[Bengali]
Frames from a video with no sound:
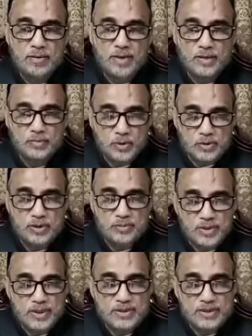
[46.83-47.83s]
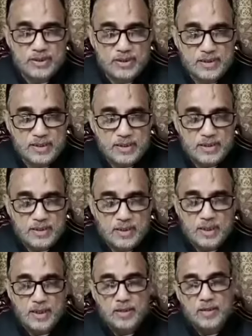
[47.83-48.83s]
অনেক বক্তা বলেছেন
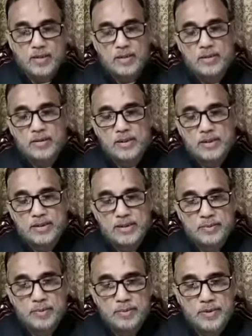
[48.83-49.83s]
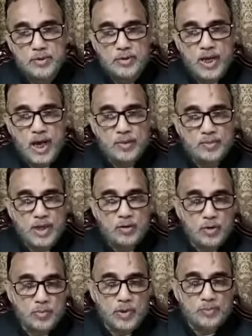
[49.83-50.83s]
হ্যাঁ, সেইভাবে যদি আমরা
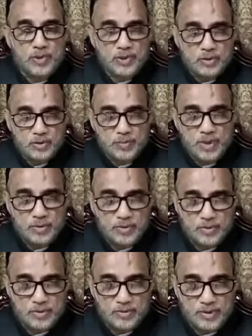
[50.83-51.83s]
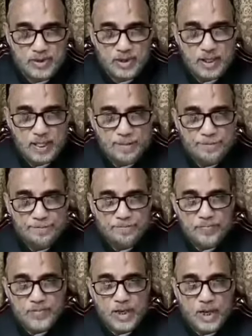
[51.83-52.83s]
কর্ম পরিকল্পনা গ্রহণ করি
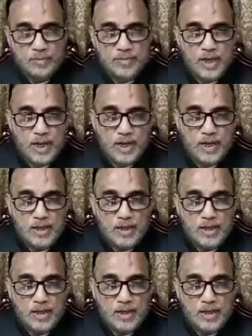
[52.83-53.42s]
যে আমরা